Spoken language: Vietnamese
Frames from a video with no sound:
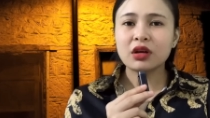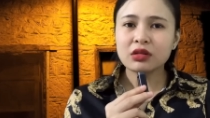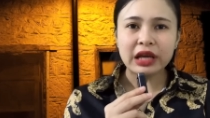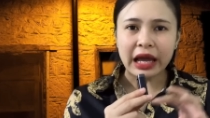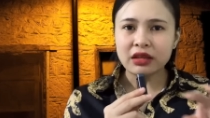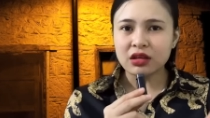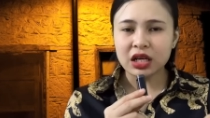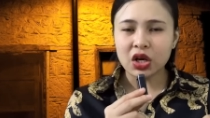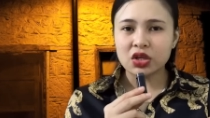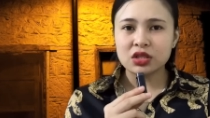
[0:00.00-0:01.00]
Tất cả
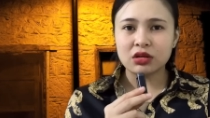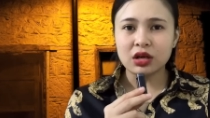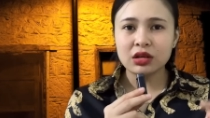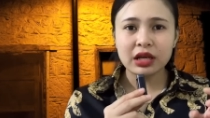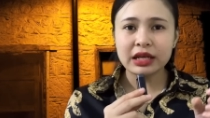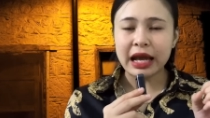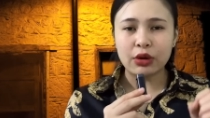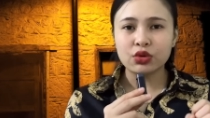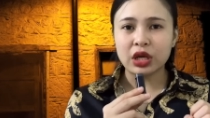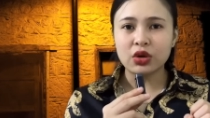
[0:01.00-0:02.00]
những cái loại sữa, cái
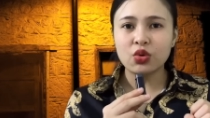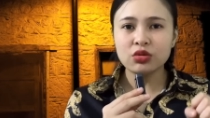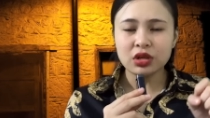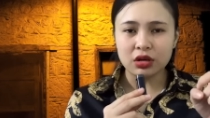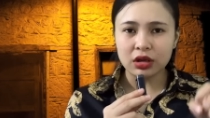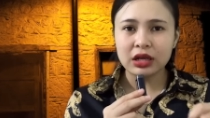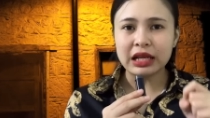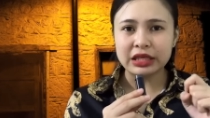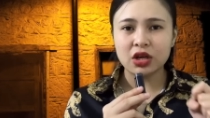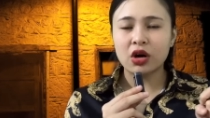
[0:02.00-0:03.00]
nào có thể uống được
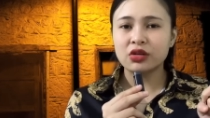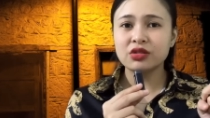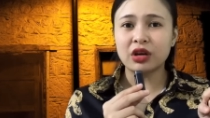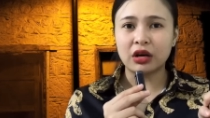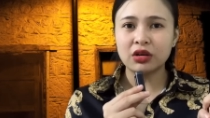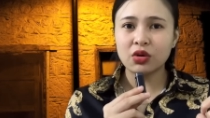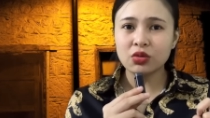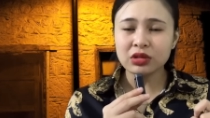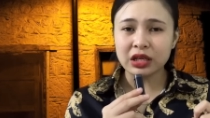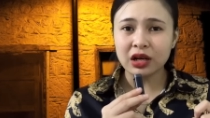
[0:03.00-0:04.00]
là cho đứa nhỏ nó
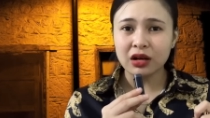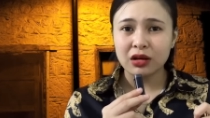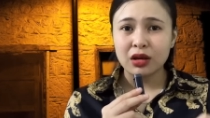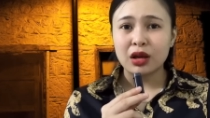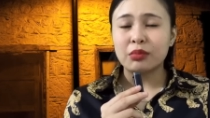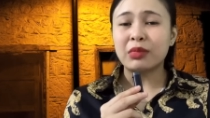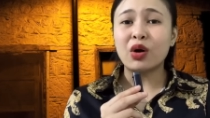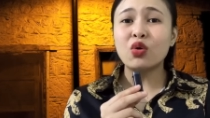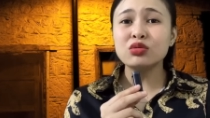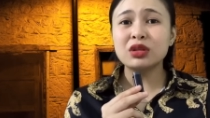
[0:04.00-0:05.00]
uống vậy đó.
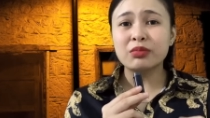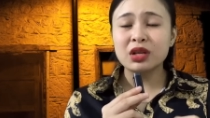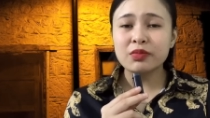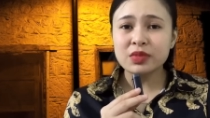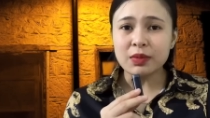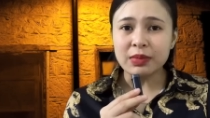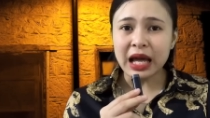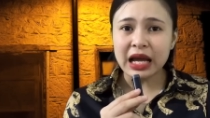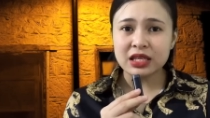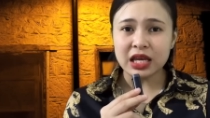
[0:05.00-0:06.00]
Mà uống tùm lum tùm
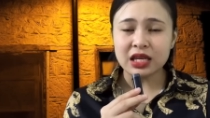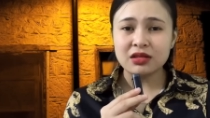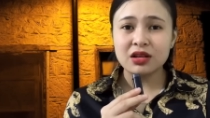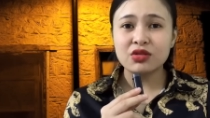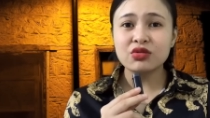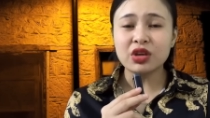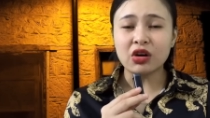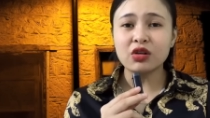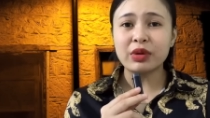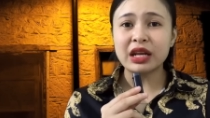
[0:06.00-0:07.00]
la vậy nên đứa
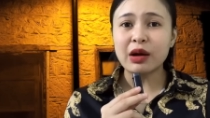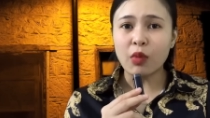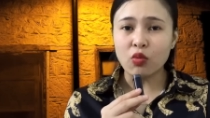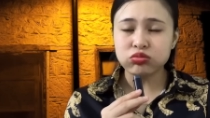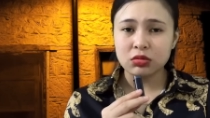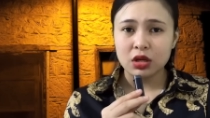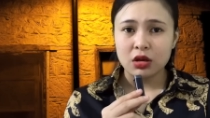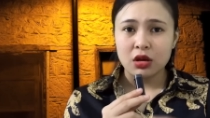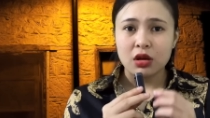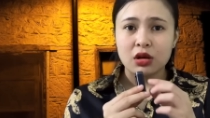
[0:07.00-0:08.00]
nhỏ nó bị đau bụng.
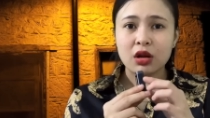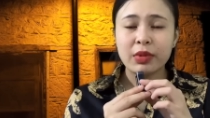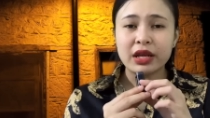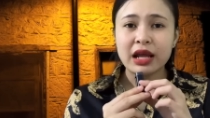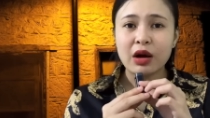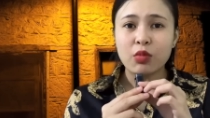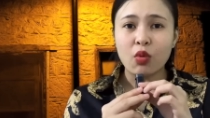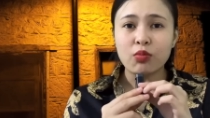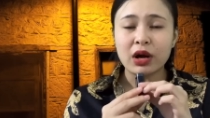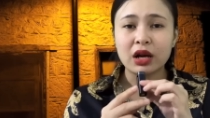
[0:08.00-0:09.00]
Nó bị đau
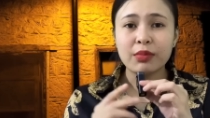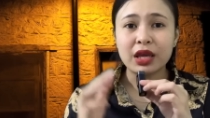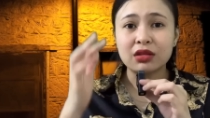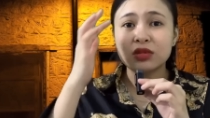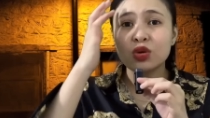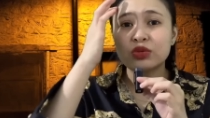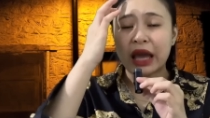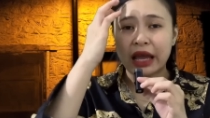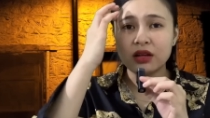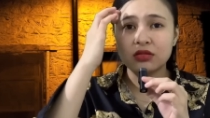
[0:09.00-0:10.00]
bụng mà nó bị tiêu
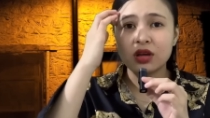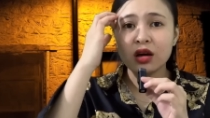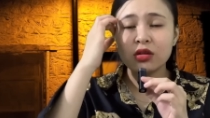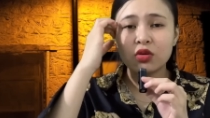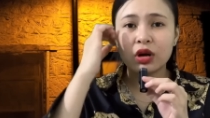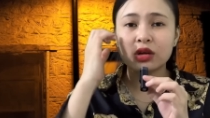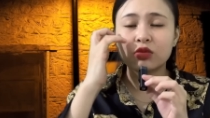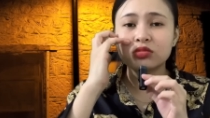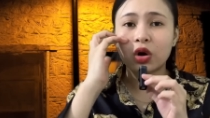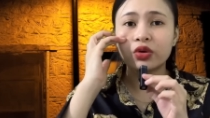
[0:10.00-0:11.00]
chảy còn chết luôn,
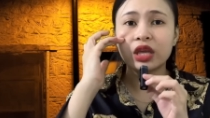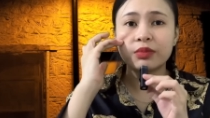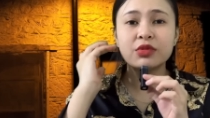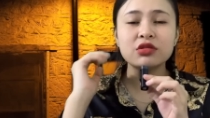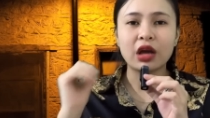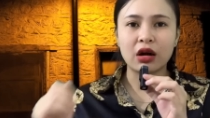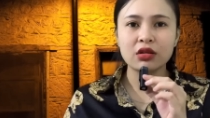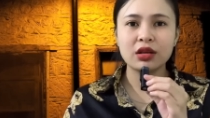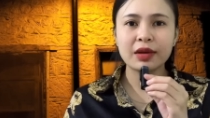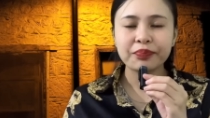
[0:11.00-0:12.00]
cũng tội nghiệp đứa
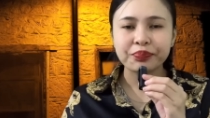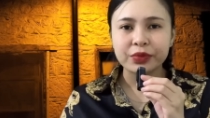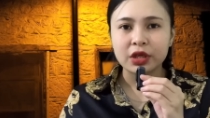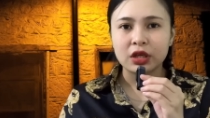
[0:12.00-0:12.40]
nhỏ dữ lắm.